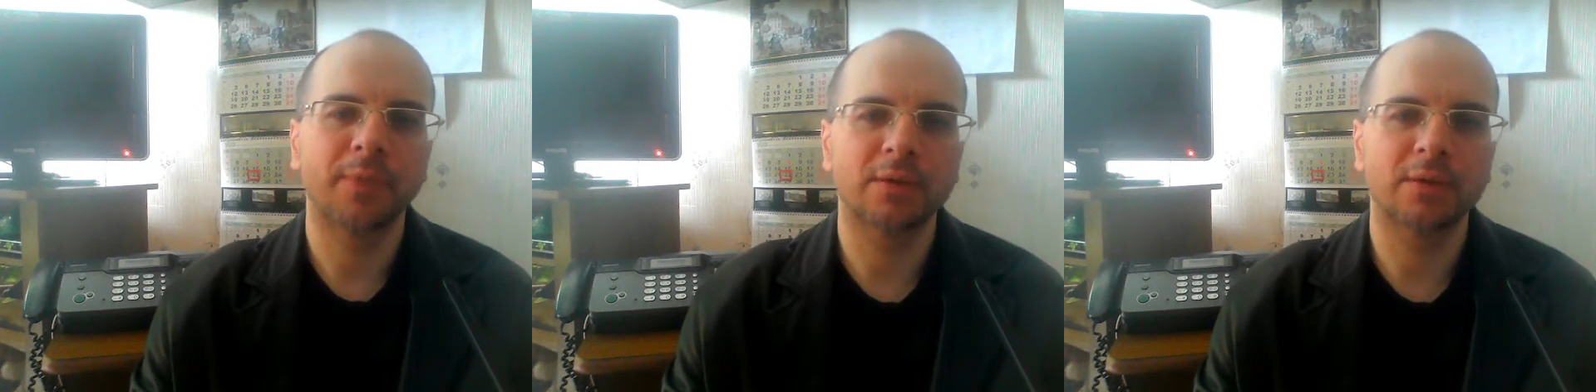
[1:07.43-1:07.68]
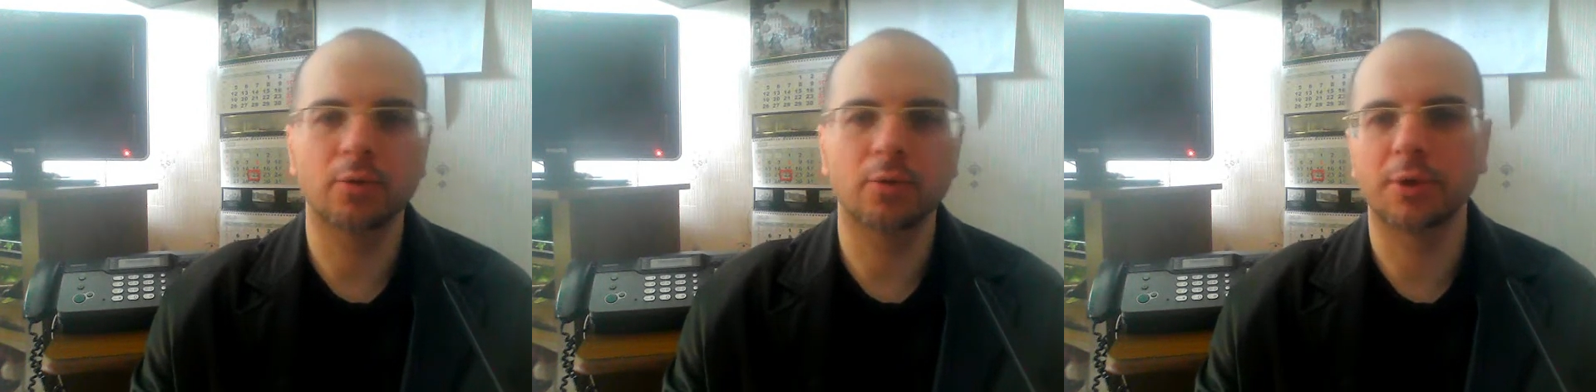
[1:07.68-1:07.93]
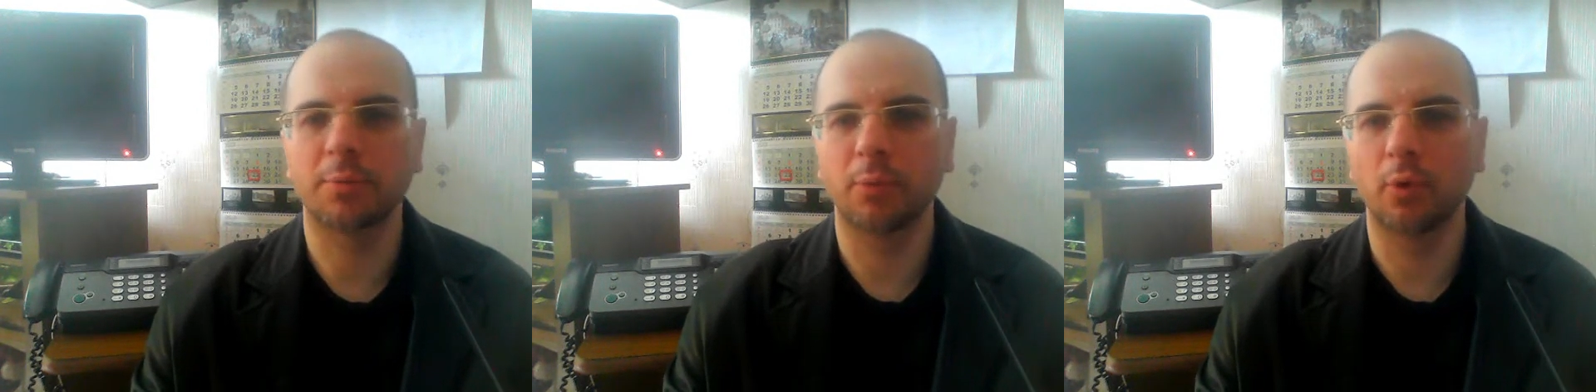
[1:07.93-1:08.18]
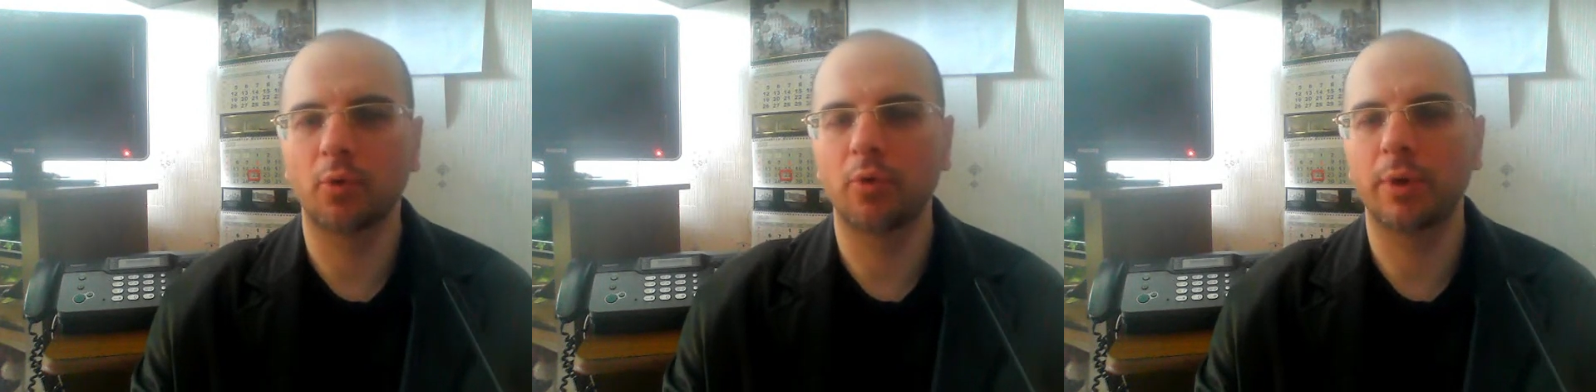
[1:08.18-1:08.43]
сложный,
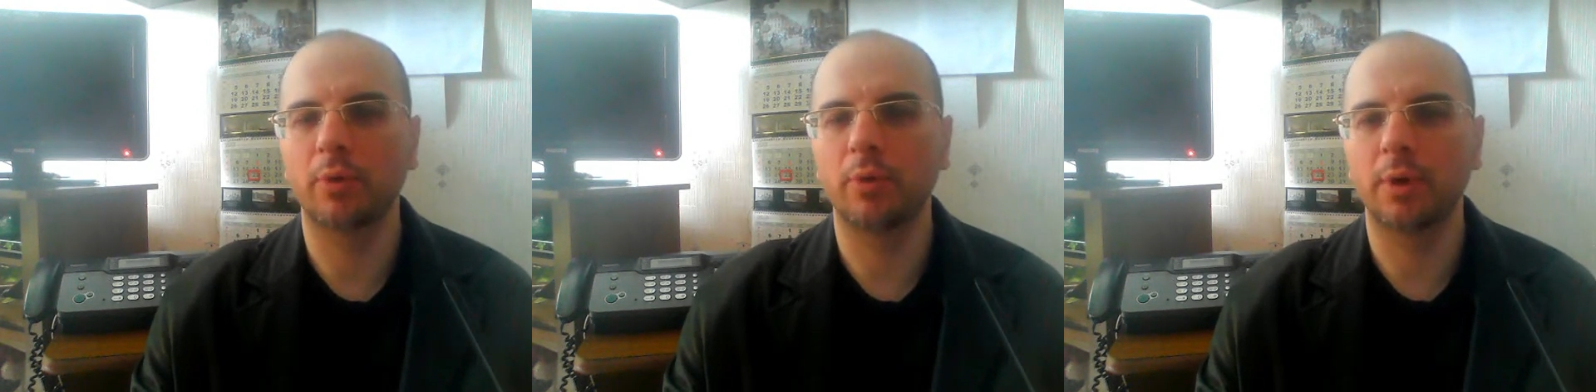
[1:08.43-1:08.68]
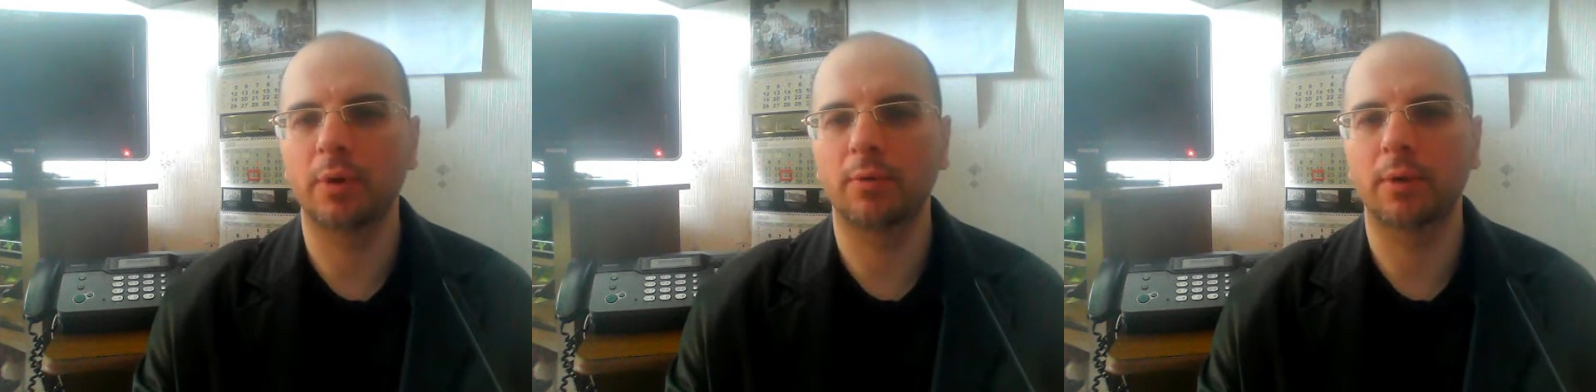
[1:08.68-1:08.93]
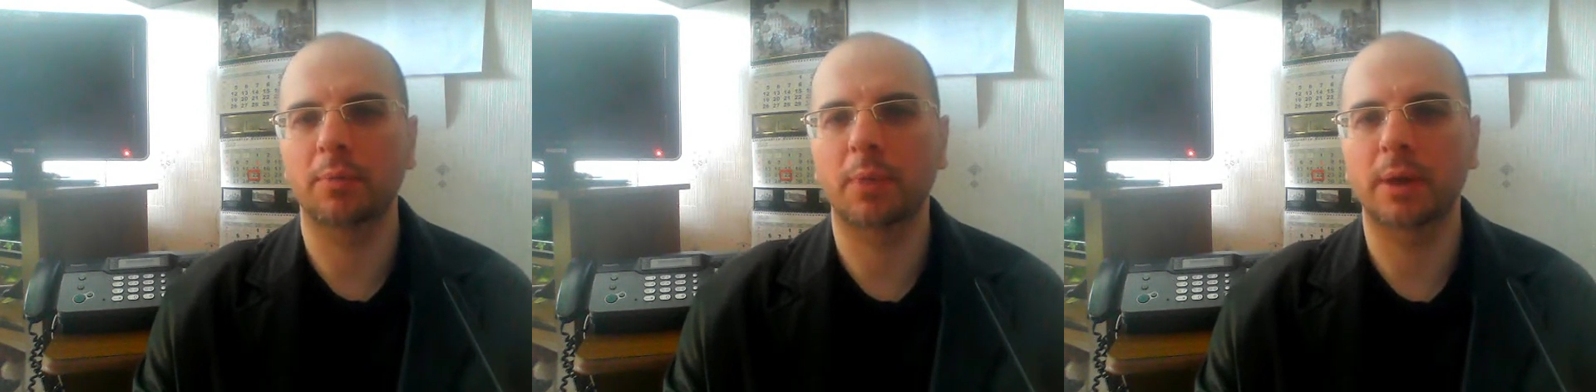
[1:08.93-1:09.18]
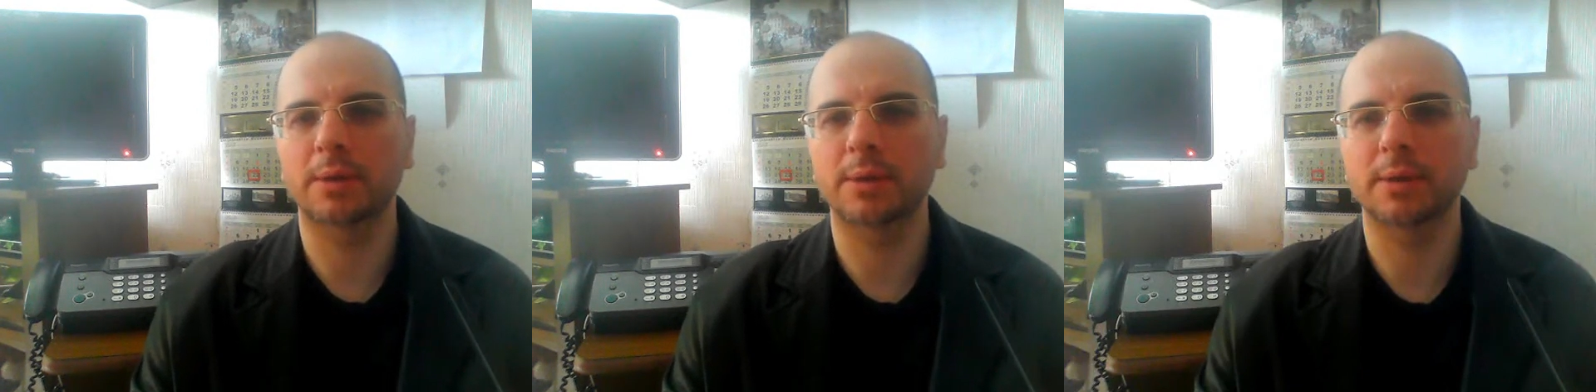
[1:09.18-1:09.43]
плохо урегулированный
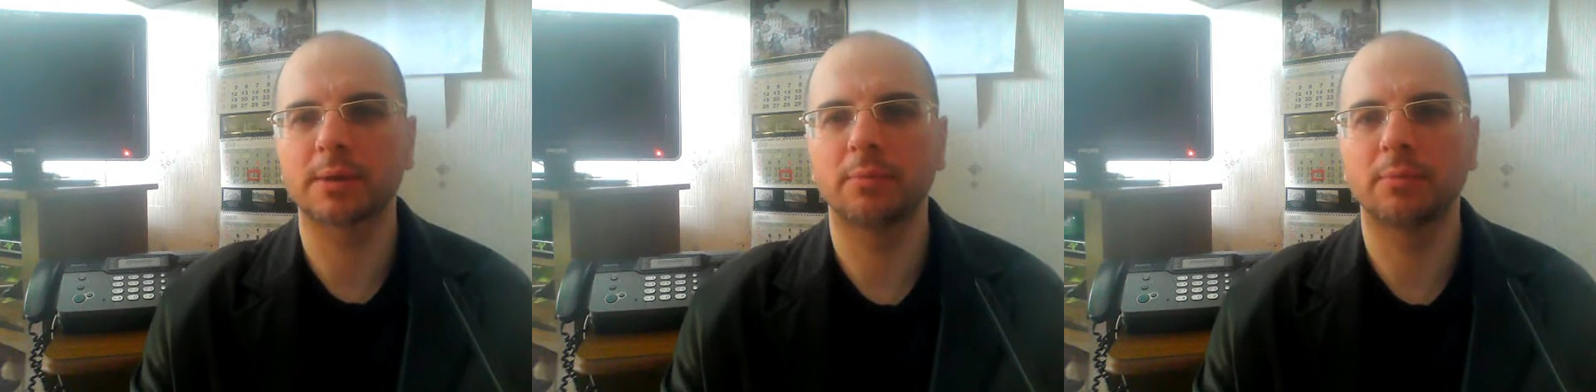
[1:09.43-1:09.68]
процесс.